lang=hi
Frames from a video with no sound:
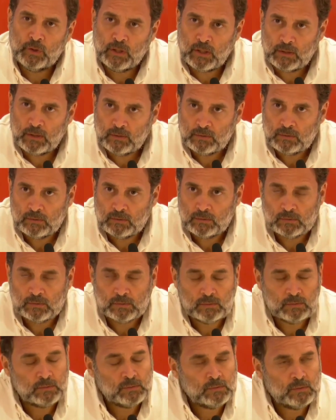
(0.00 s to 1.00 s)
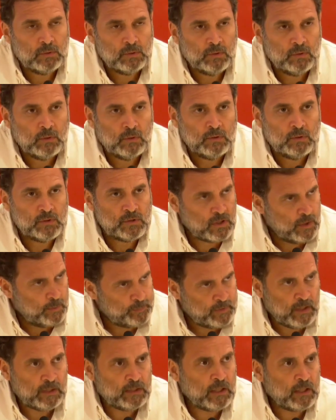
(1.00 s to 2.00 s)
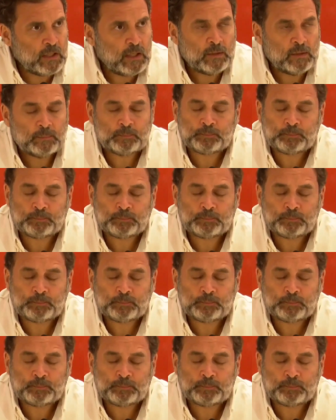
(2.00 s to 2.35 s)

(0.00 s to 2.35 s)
दिया स्क्रिप्टेड था